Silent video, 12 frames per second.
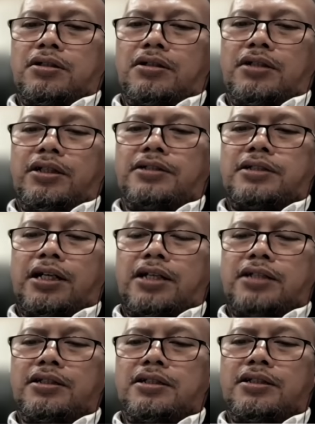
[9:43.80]

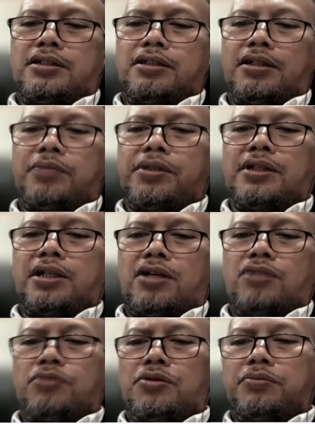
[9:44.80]
instalasi kepentingan
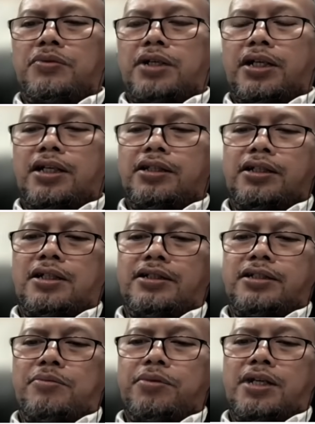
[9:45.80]
umum karena ketika
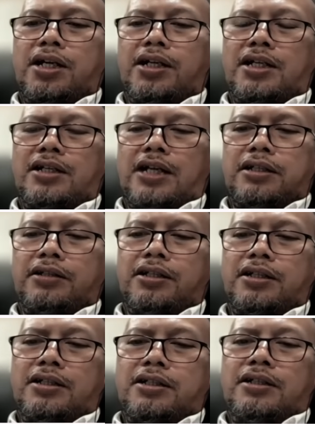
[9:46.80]
dia pindah kan
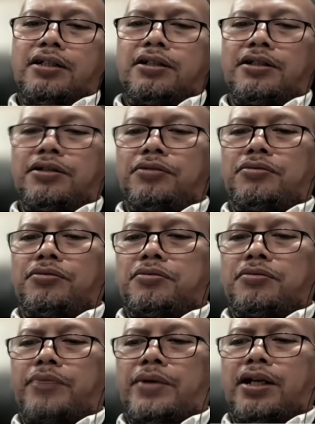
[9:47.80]
artinya di
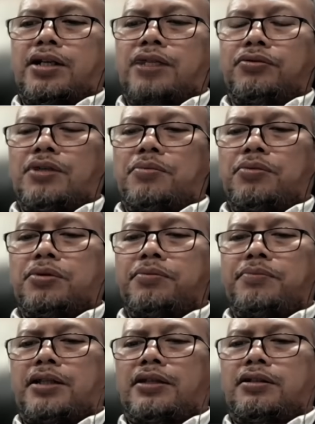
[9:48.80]
situ PLN juga perlu
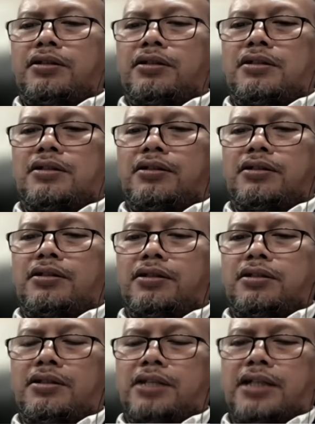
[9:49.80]
tempat
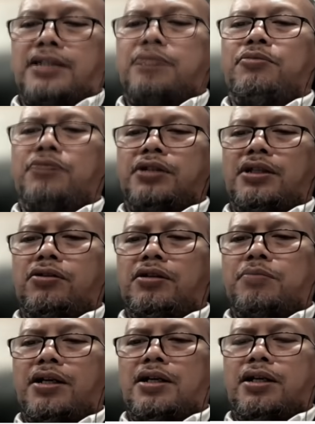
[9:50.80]
tiangnya mau ditaruh di
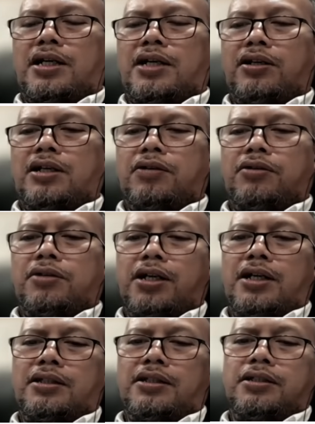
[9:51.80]
mana karena kalau enggak
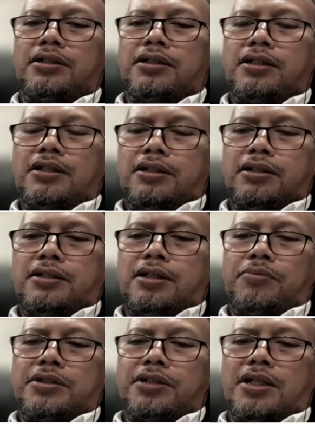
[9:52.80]
nanti
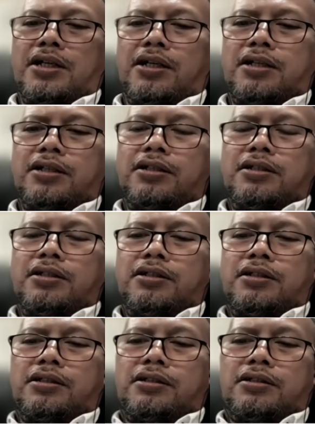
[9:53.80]
tidak bisa
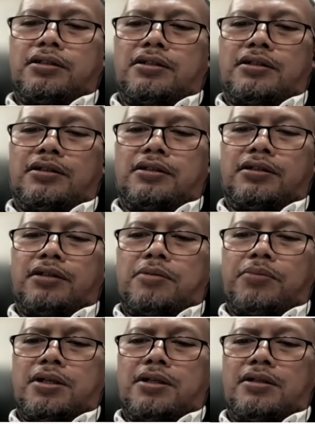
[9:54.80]
uh,
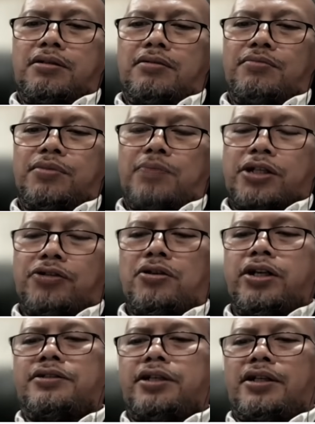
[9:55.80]
apa memasok
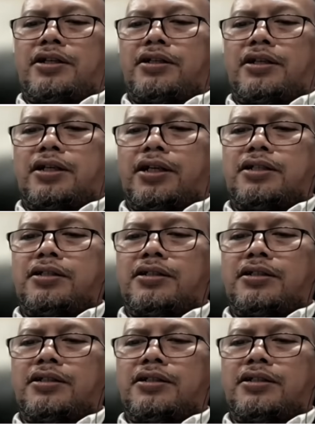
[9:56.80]
listrik ya kan